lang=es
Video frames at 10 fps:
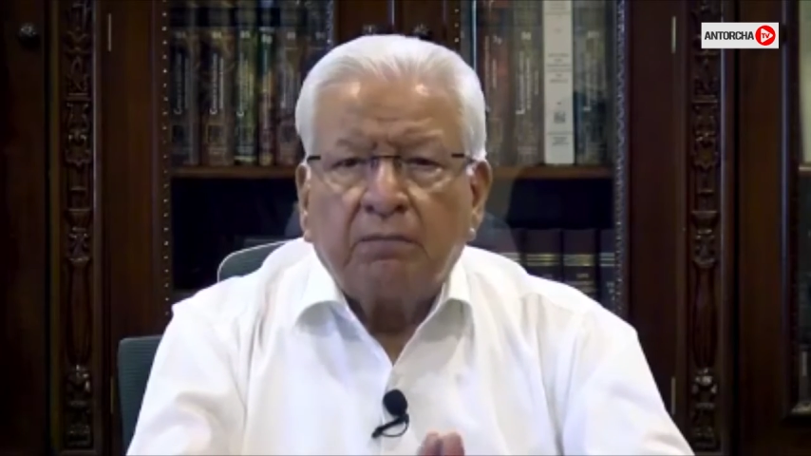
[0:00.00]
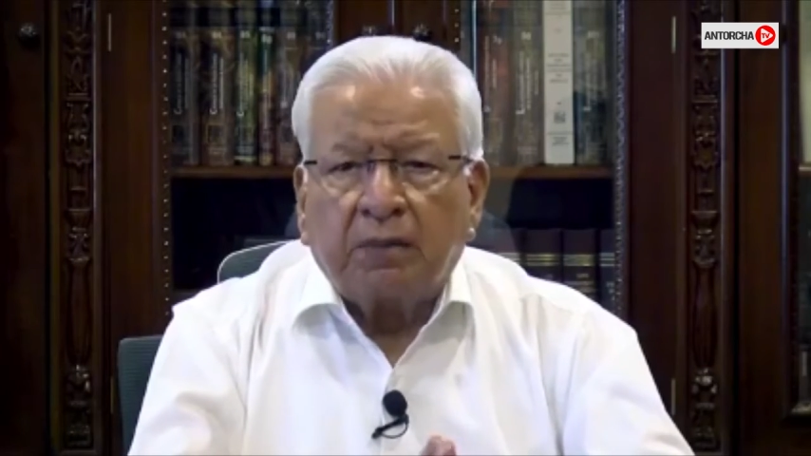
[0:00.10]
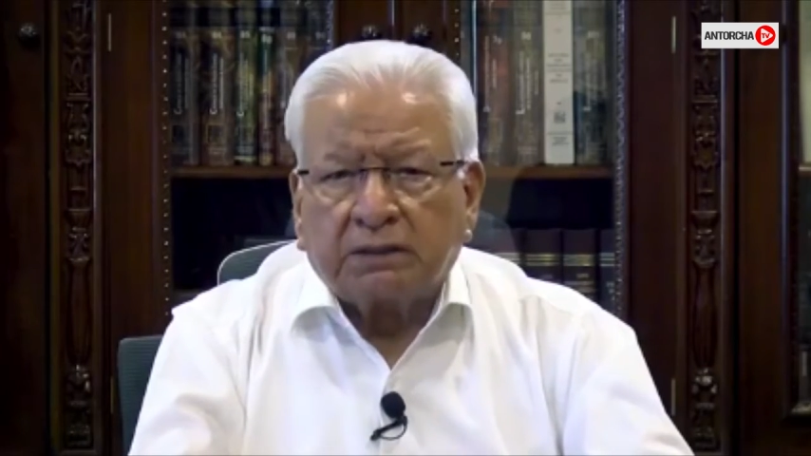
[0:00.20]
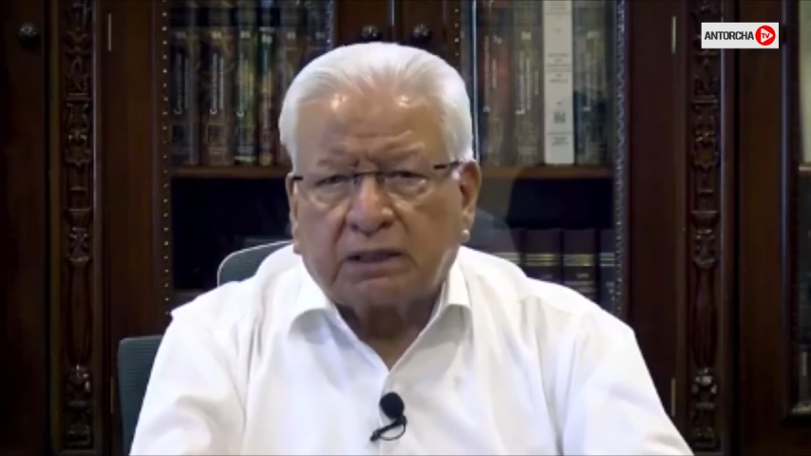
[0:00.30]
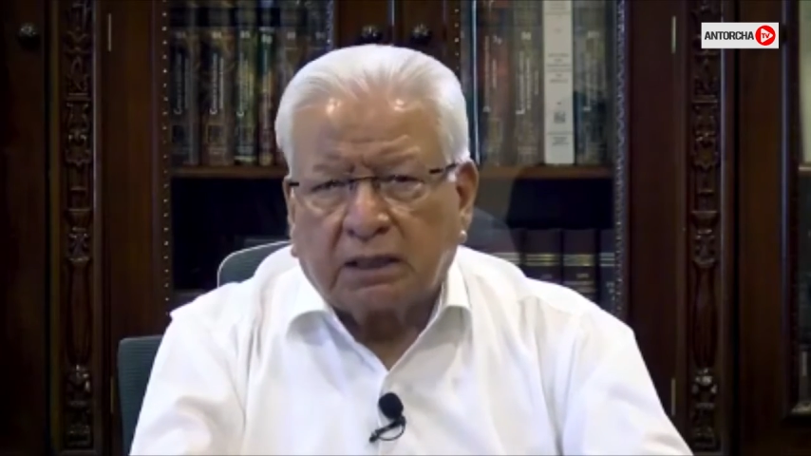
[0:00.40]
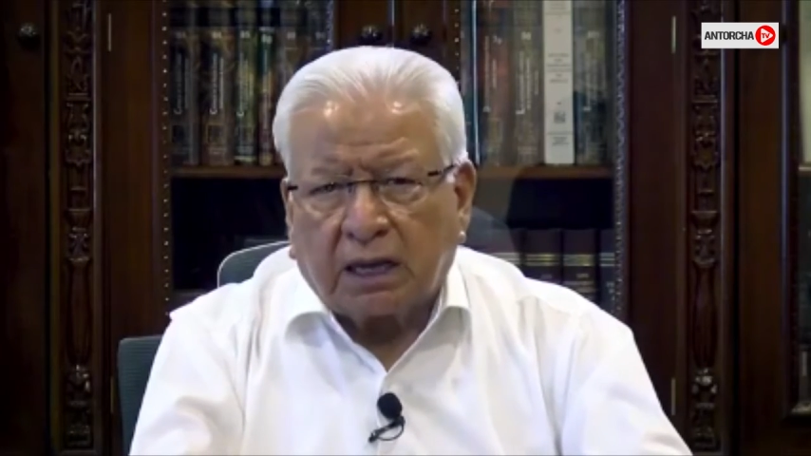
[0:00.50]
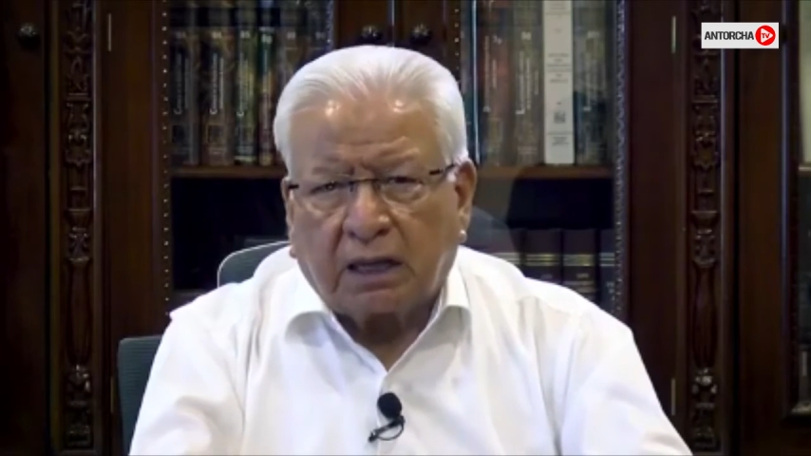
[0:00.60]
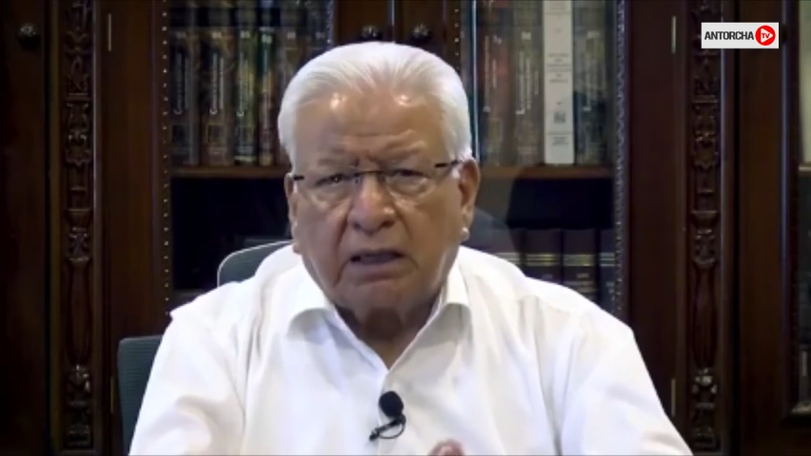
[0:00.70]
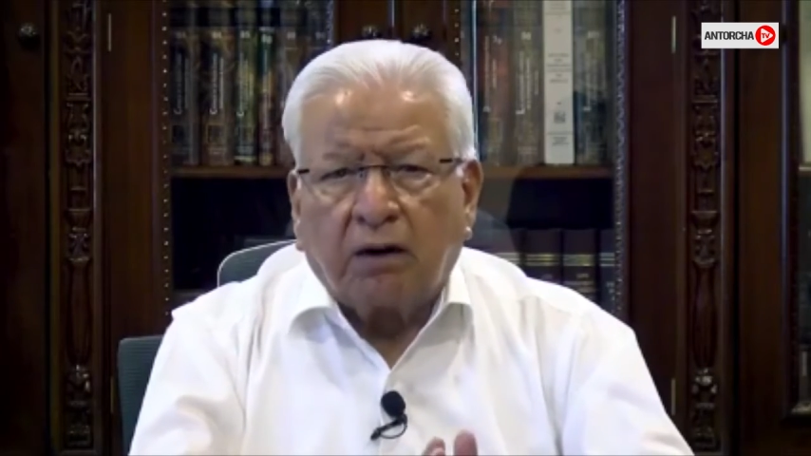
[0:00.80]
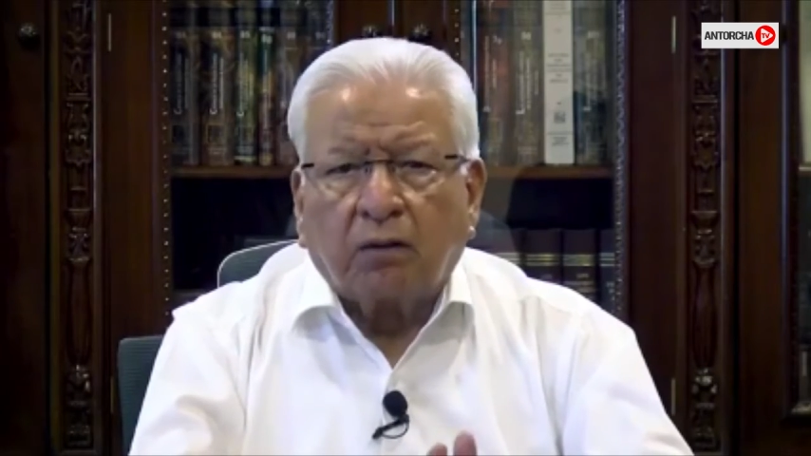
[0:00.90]
más
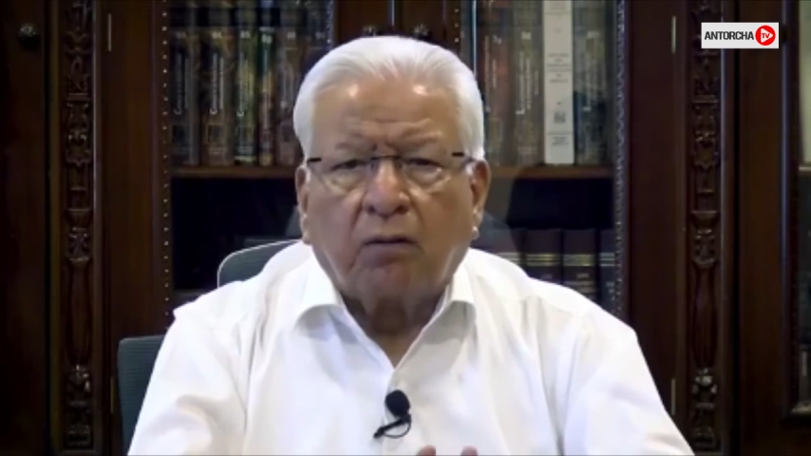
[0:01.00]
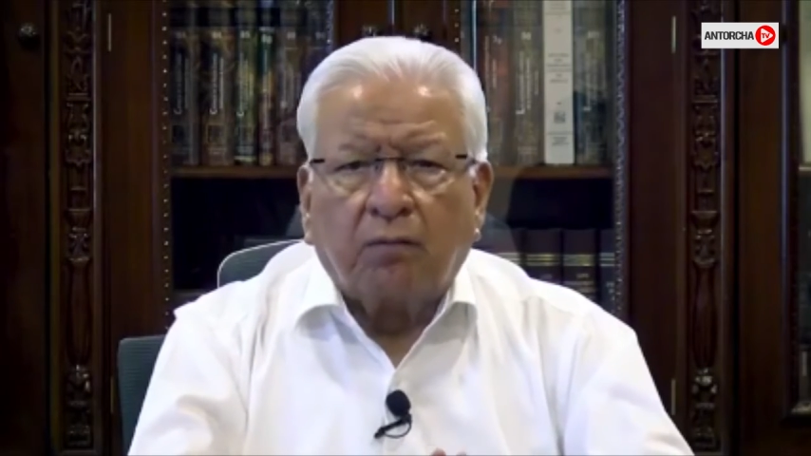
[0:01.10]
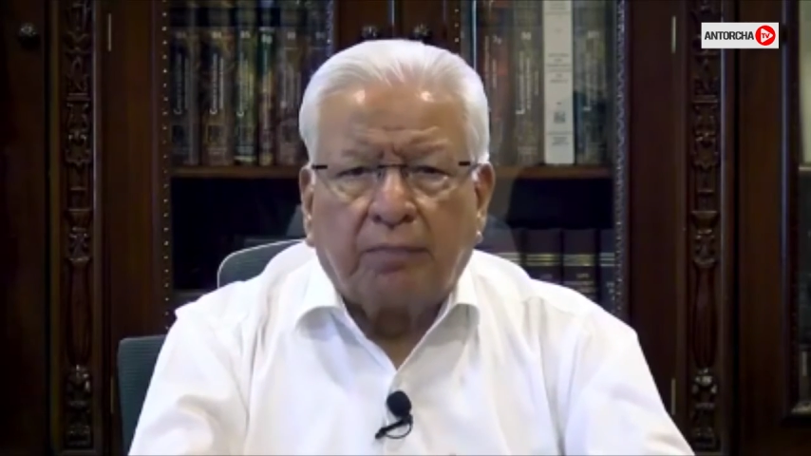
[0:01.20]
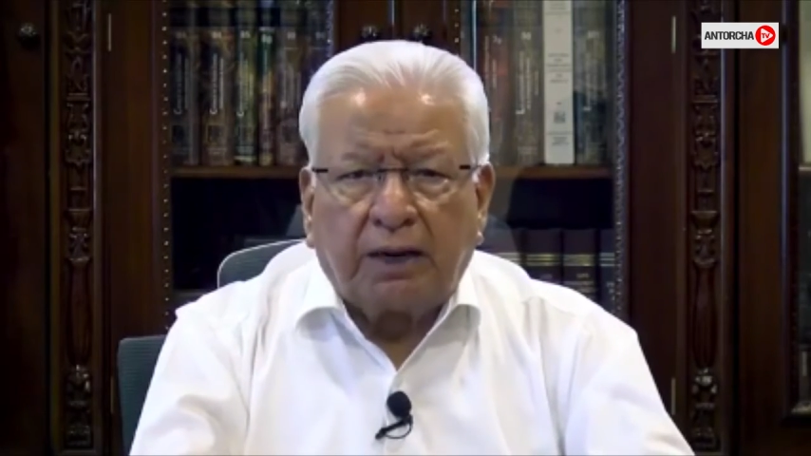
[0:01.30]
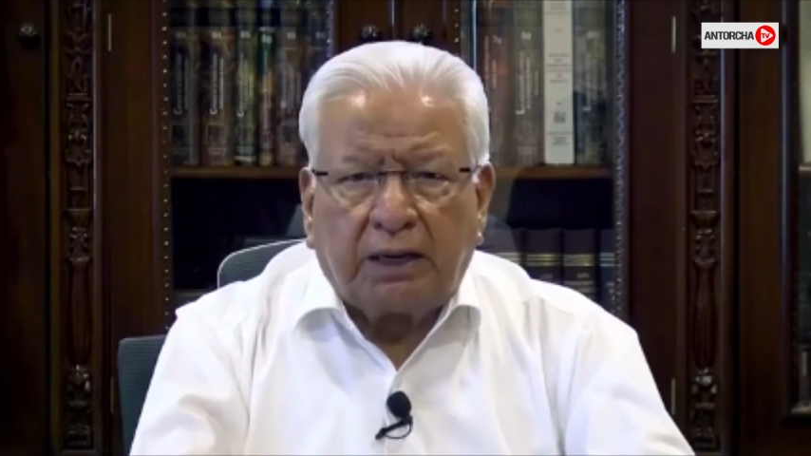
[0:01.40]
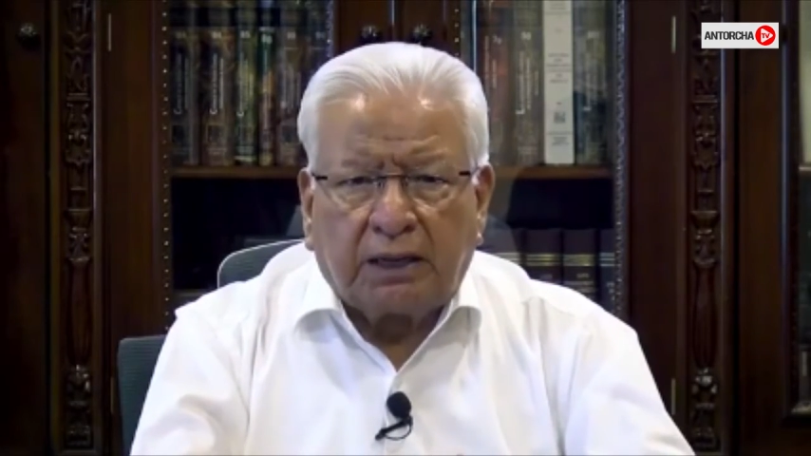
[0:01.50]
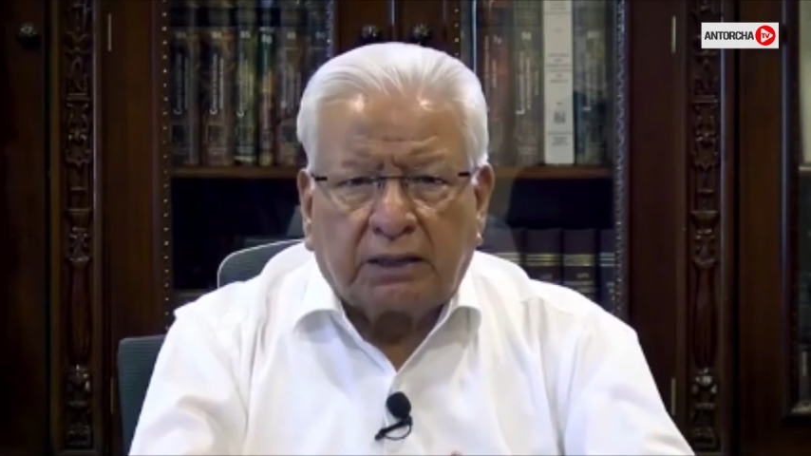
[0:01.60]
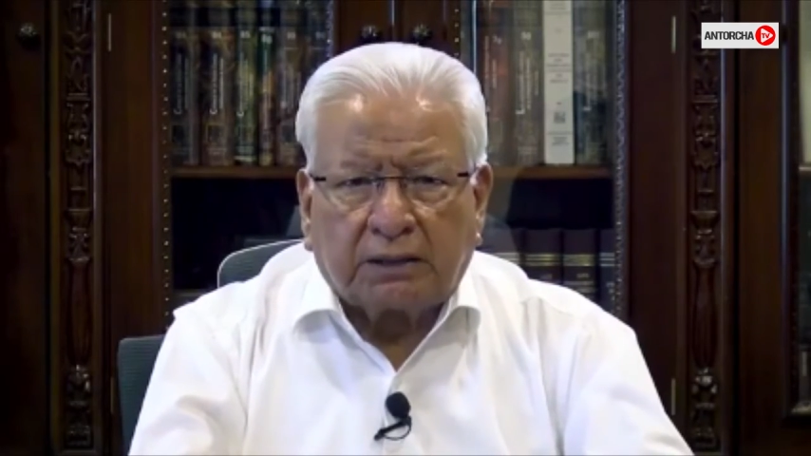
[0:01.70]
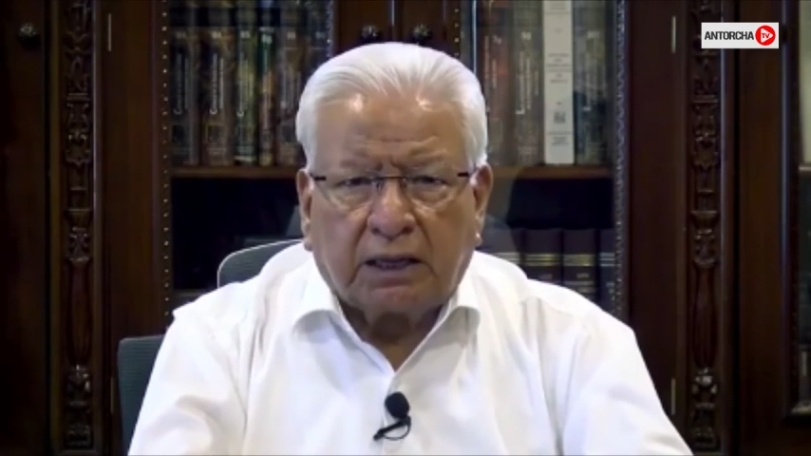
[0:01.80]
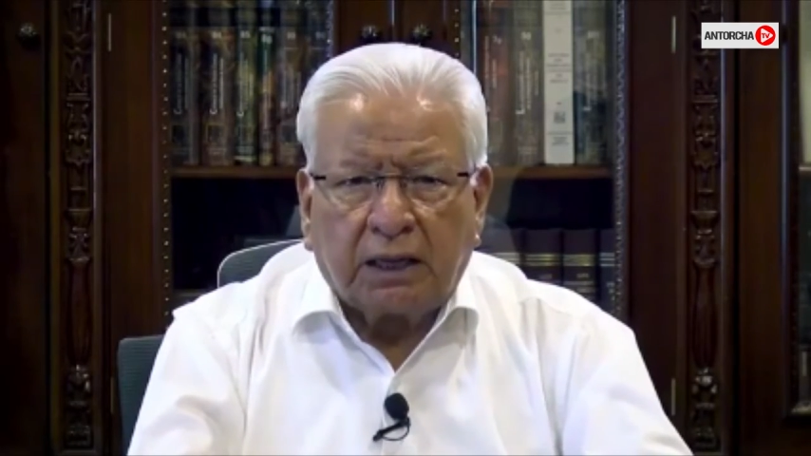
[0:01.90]
allá de lo
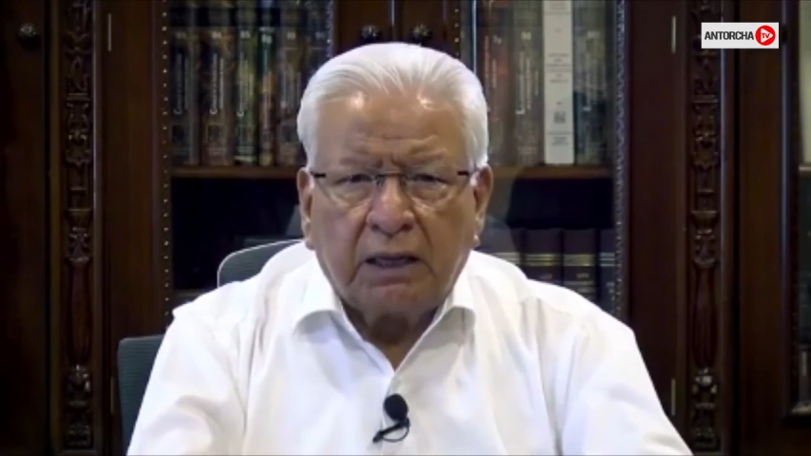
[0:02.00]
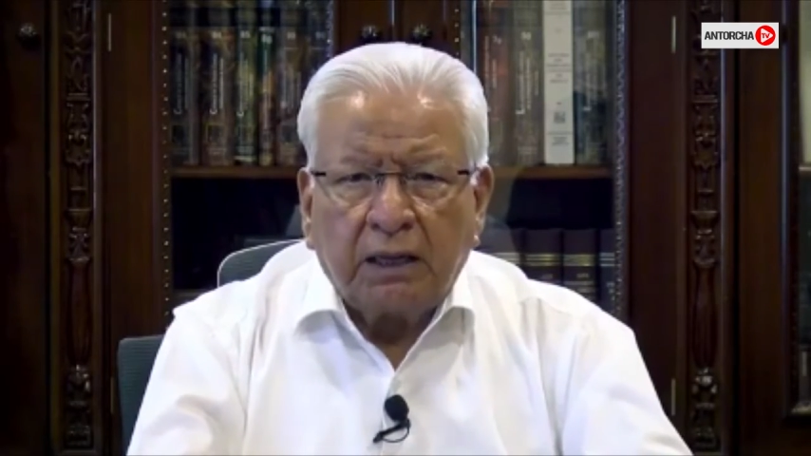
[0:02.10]
conveniente.